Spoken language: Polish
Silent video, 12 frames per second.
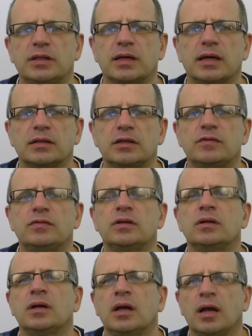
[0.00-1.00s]

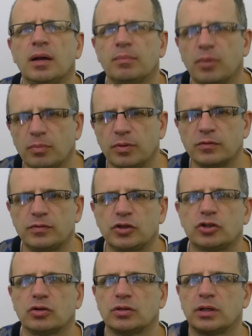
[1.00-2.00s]
negatywny po
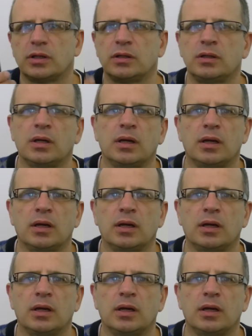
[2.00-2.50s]
podwyższonej